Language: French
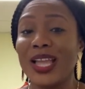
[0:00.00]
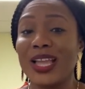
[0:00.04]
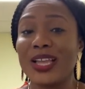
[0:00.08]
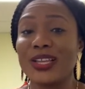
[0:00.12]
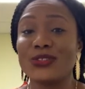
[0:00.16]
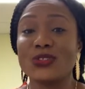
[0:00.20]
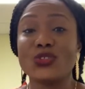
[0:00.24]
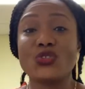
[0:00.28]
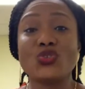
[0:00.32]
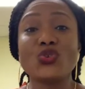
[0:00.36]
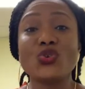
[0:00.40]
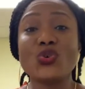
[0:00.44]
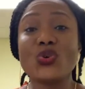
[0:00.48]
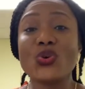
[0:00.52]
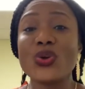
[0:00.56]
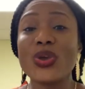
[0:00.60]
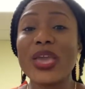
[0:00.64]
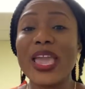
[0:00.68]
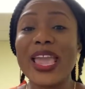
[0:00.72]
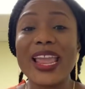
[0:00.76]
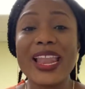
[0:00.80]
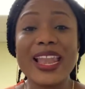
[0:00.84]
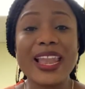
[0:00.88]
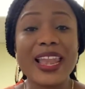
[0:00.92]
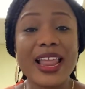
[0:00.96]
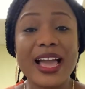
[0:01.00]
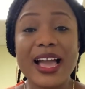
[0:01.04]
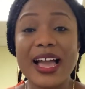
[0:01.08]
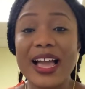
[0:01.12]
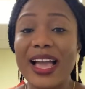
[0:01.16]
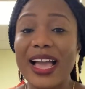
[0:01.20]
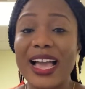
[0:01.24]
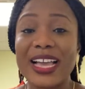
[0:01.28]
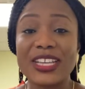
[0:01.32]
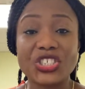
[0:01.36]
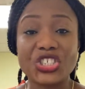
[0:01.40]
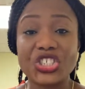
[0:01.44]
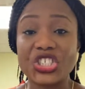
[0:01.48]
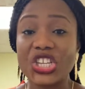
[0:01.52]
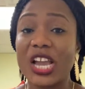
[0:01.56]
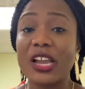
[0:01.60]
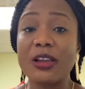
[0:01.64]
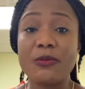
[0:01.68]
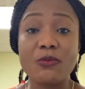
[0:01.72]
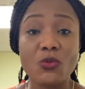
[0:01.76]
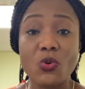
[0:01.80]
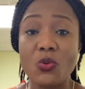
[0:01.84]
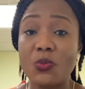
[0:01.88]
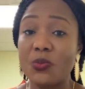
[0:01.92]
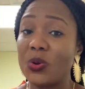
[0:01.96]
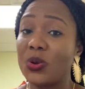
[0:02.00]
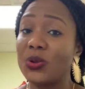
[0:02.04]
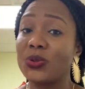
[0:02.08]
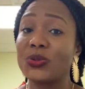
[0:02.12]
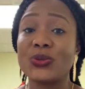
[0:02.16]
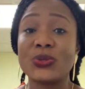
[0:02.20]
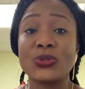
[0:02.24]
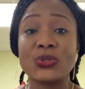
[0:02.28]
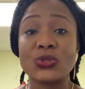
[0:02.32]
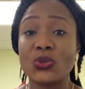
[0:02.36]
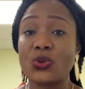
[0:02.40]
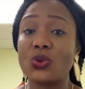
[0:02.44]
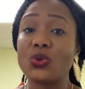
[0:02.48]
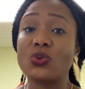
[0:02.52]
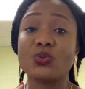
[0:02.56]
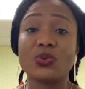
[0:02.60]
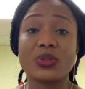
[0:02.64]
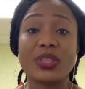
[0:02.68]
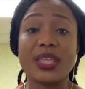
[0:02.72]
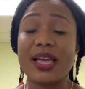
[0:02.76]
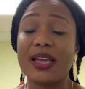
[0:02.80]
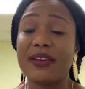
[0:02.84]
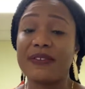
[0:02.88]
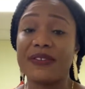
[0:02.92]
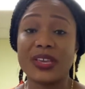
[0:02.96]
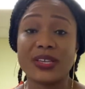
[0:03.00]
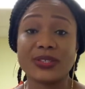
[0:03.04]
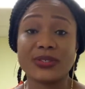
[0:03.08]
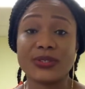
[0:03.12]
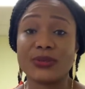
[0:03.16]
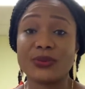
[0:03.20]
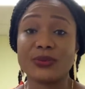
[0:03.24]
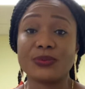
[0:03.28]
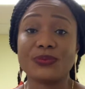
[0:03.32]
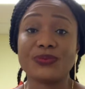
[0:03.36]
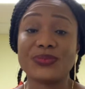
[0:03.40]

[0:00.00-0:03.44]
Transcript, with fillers: Dieu est là à chaque moment de ce que nous traversons.